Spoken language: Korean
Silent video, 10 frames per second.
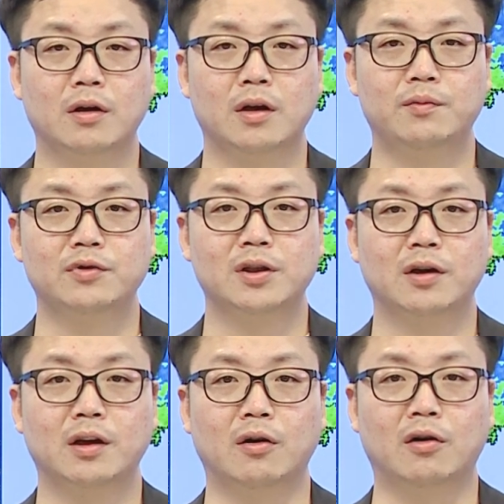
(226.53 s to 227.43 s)
일부
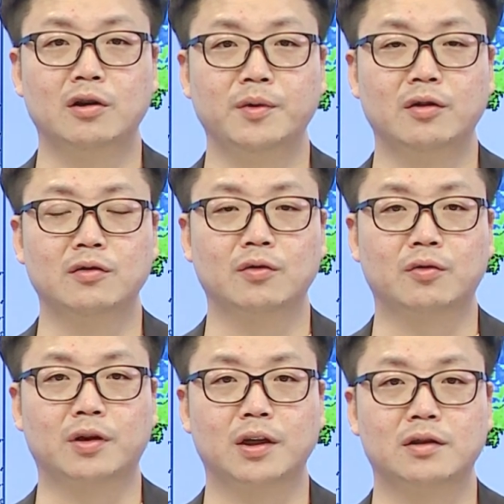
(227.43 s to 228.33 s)
지역에는 얼음이 오는
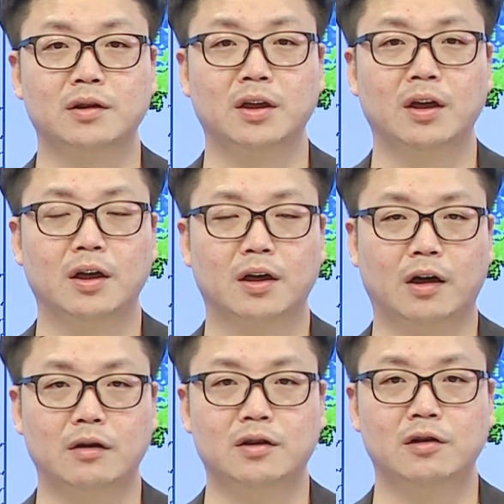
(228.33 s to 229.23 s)
곳도 있겠으니
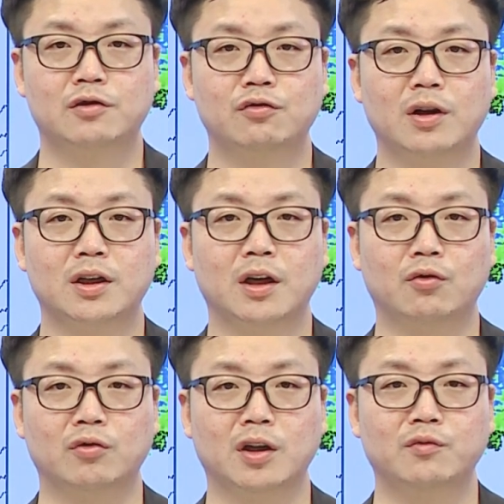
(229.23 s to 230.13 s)
가을철 수확기에
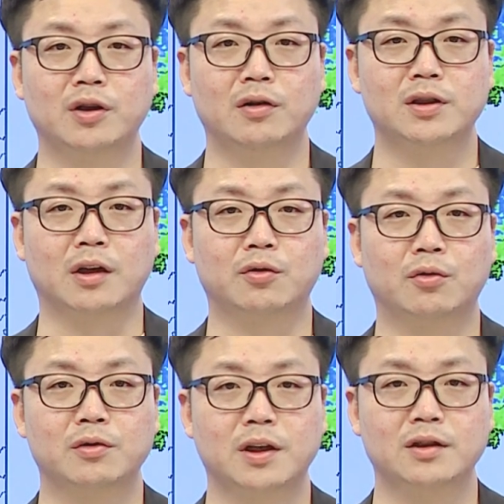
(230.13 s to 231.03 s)
농작물이 얼지
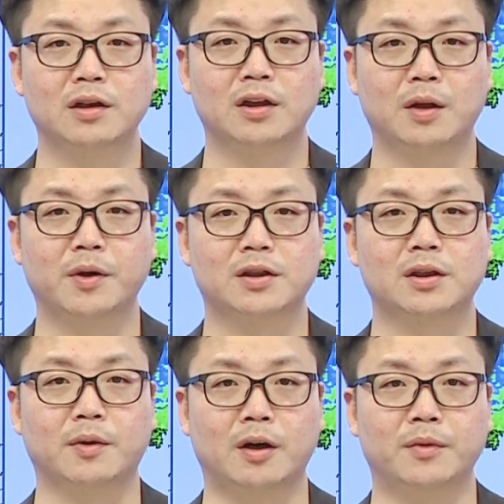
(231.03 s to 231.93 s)
않도록 사전에
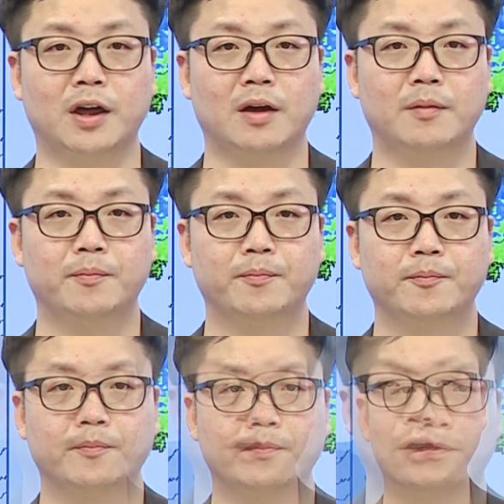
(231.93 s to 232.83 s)
대비하시기 바랍니다.
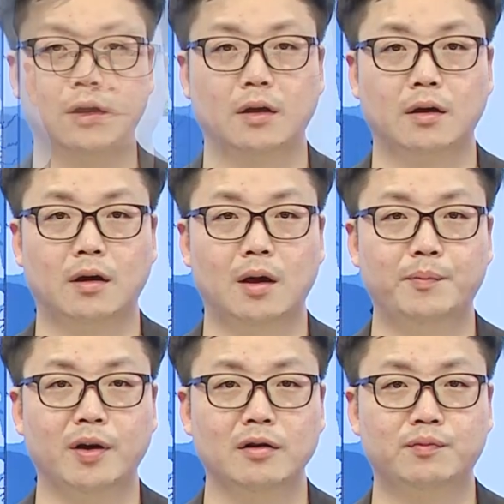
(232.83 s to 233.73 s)

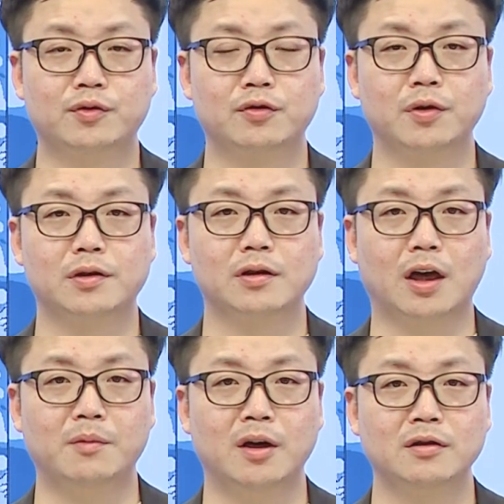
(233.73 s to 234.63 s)
한편 북쪽에서
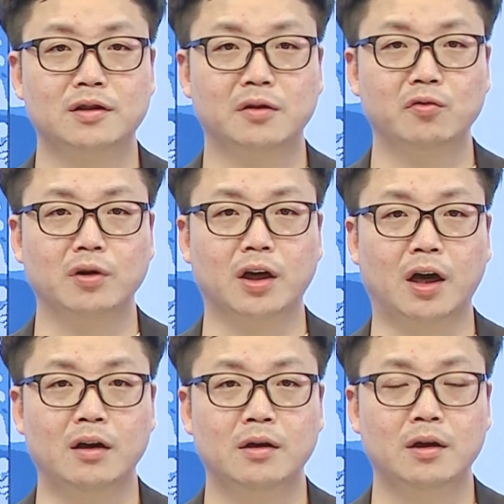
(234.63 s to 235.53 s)
남하하는 찬
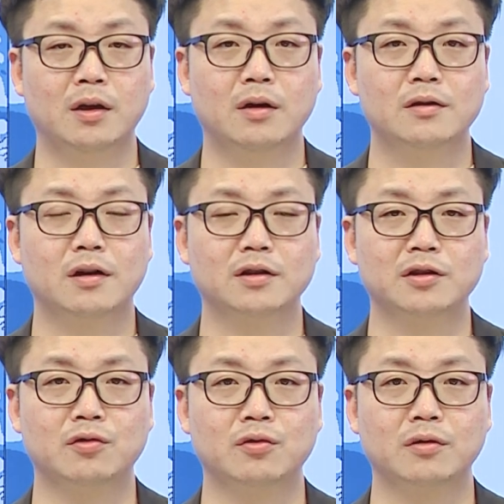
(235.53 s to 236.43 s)
공기가
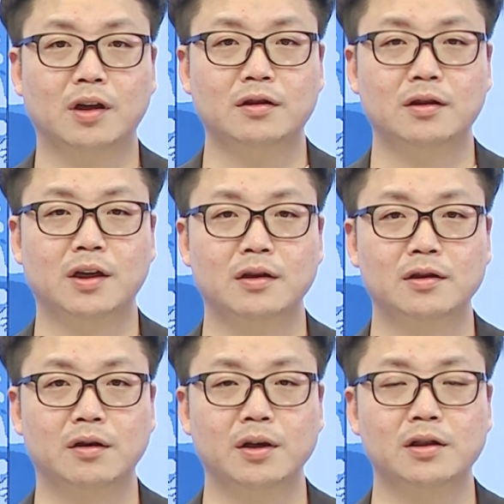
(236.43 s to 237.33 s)
상대적으로
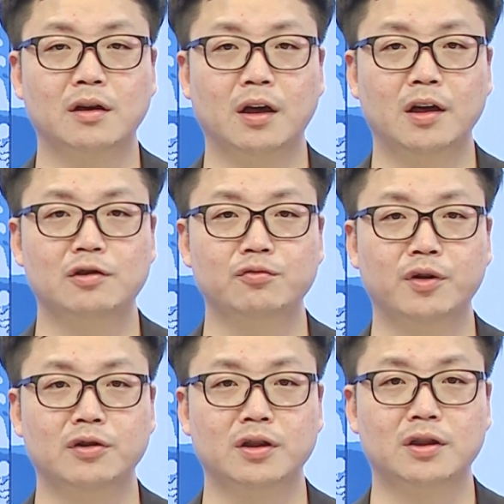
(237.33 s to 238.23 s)
따뜻한 서해상의
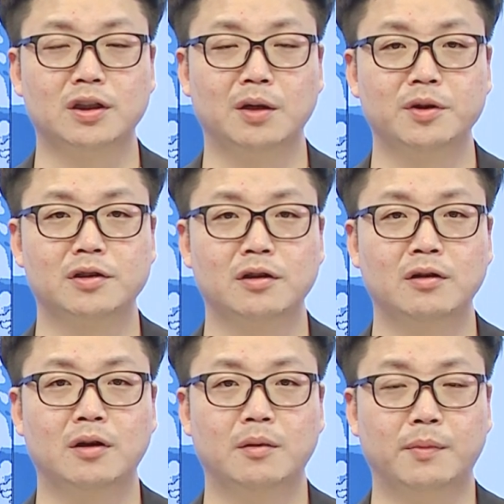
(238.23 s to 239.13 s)
해수면 위를
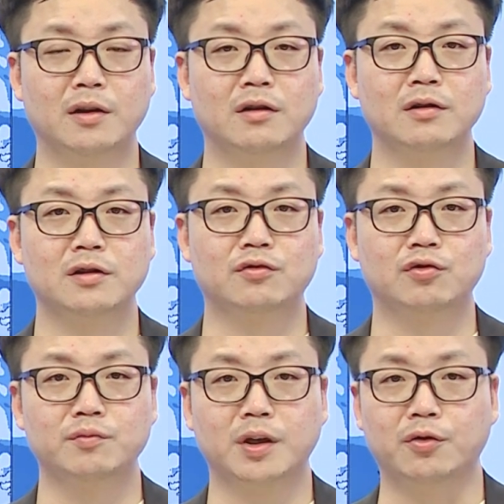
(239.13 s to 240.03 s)
지나면서 만들어진
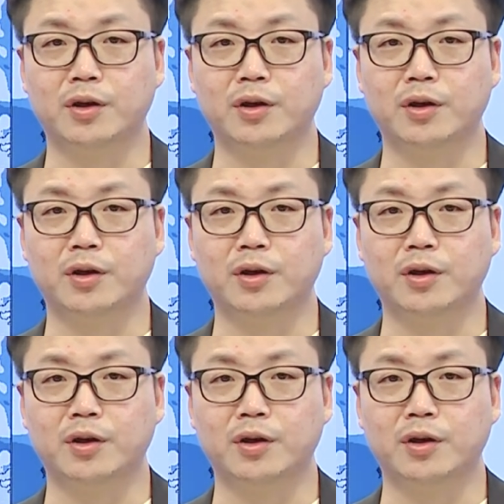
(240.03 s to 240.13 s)
구름대로